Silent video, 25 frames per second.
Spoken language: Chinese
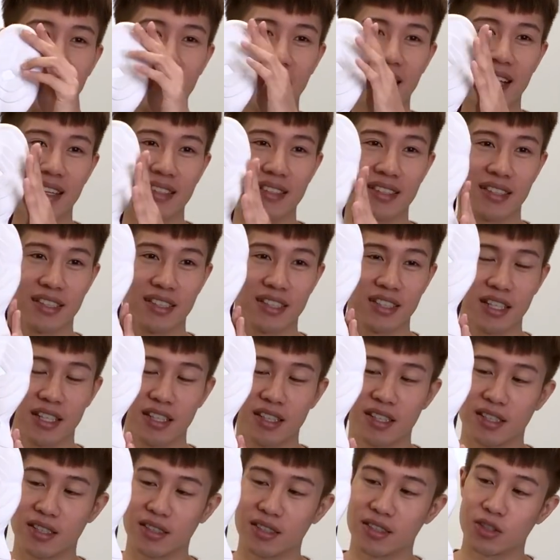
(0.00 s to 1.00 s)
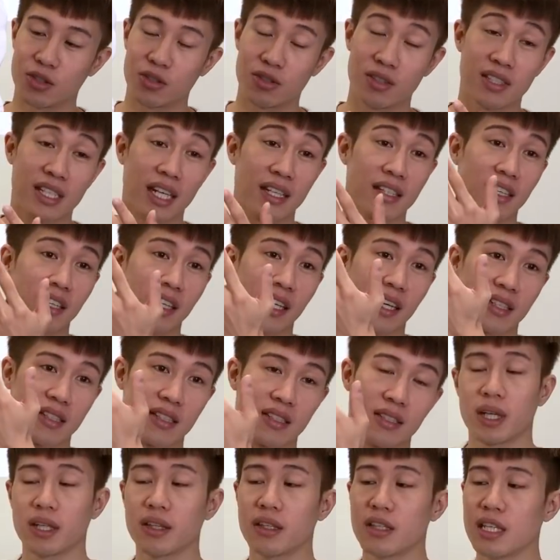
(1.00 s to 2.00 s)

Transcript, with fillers: 来，这个鞋底就是长这个样子。